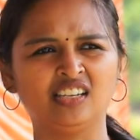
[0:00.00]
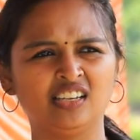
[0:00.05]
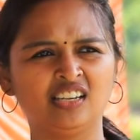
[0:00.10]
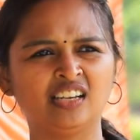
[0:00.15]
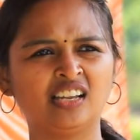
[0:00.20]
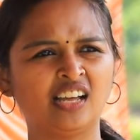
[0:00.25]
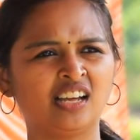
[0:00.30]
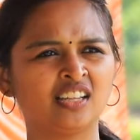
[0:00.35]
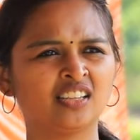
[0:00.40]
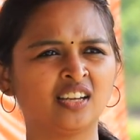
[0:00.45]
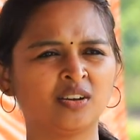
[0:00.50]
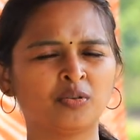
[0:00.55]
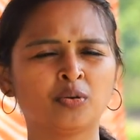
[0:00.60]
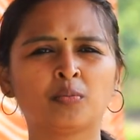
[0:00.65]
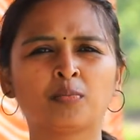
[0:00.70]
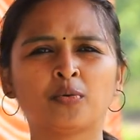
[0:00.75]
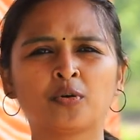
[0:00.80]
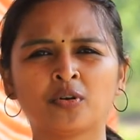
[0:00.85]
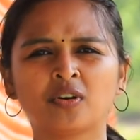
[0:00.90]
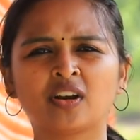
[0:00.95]
இல்லாத
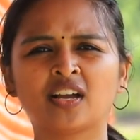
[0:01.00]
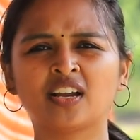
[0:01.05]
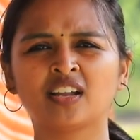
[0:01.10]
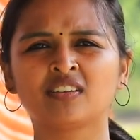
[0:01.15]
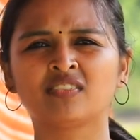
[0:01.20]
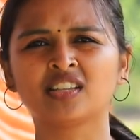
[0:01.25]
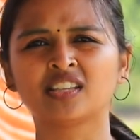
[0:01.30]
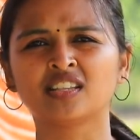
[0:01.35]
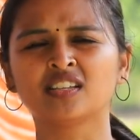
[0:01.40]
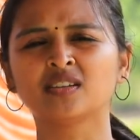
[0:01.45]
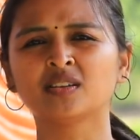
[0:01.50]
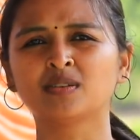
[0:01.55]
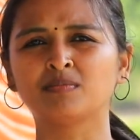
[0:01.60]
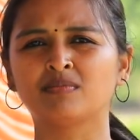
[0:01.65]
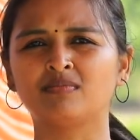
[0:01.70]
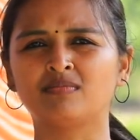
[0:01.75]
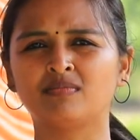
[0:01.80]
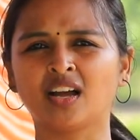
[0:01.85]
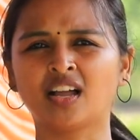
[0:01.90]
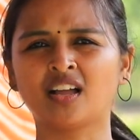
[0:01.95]
ஒரு பொருட்களை வந்து
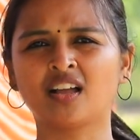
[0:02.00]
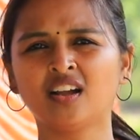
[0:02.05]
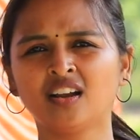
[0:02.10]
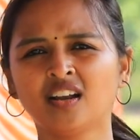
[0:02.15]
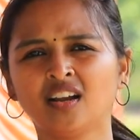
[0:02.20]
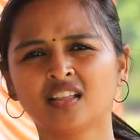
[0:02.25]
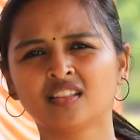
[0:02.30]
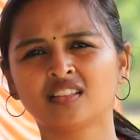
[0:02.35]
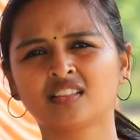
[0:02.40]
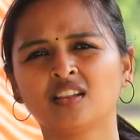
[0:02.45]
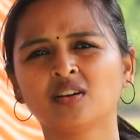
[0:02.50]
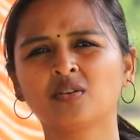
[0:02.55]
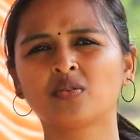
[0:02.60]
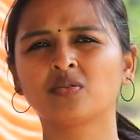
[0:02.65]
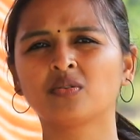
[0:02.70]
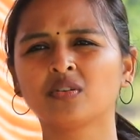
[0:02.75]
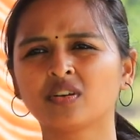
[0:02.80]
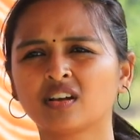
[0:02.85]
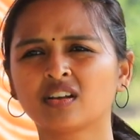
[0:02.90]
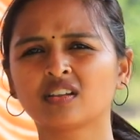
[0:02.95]
மக்களிடத்தில்
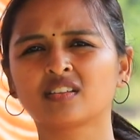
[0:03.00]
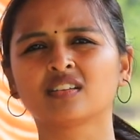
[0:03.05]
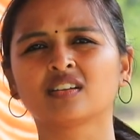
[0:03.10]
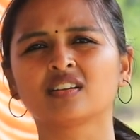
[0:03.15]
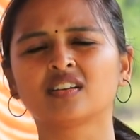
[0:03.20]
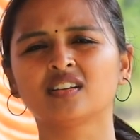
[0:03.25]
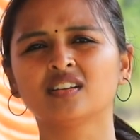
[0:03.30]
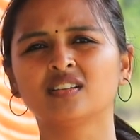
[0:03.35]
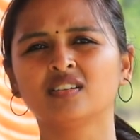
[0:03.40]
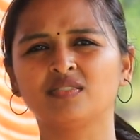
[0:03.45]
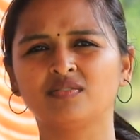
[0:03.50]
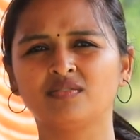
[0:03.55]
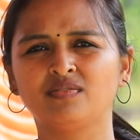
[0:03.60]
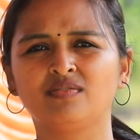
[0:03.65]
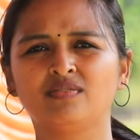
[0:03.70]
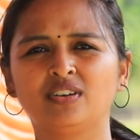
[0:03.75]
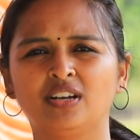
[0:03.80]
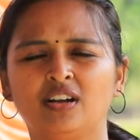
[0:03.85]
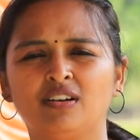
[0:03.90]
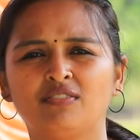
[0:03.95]
கொடுக்கறதுக்கு
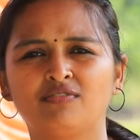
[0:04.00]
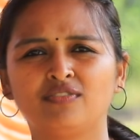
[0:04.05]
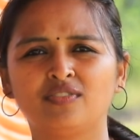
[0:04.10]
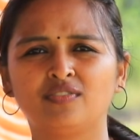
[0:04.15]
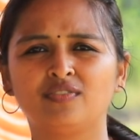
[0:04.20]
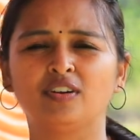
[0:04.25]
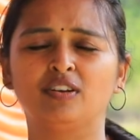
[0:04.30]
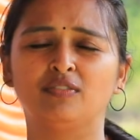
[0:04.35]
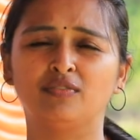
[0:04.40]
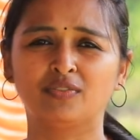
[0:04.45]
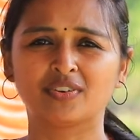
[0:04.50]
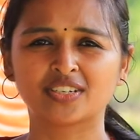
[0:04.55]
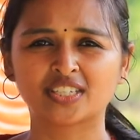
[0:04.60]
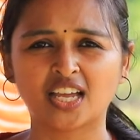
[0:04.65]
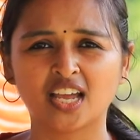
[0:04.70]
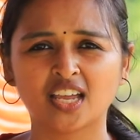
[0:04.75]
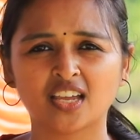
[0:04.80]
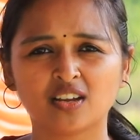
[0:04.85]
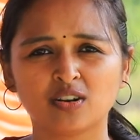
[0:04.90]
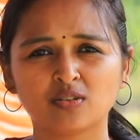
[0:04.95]

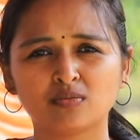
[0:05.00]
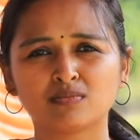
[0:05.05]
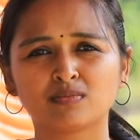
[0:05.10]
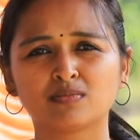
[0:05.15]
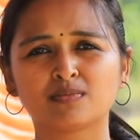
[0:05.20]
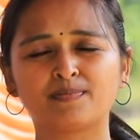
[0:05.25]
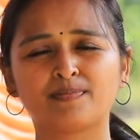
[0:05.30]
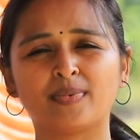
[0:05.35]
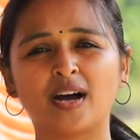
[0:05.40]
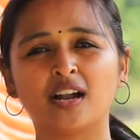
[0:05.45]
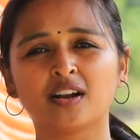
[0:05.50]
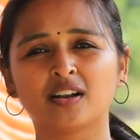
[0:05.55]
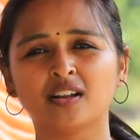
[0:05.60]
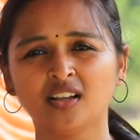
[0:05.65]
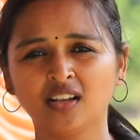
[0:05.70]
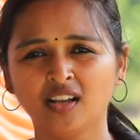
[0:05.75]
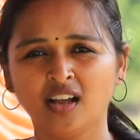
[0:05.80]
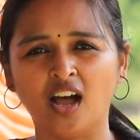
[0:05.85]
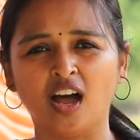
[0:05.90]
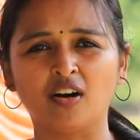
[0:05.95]
விவசாயிகளும் பாட்
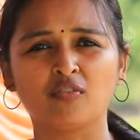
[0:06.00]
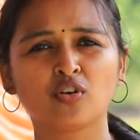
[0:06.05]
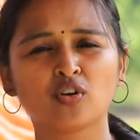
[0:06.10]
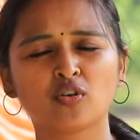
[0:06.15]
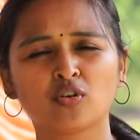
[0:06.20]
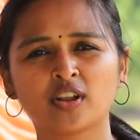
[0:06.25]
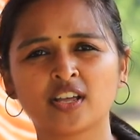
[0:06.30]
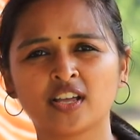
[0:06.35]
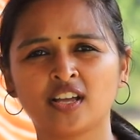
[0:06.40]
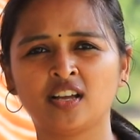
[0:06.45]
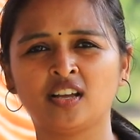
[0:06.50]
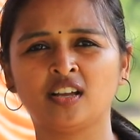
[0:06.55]
அவங்களோட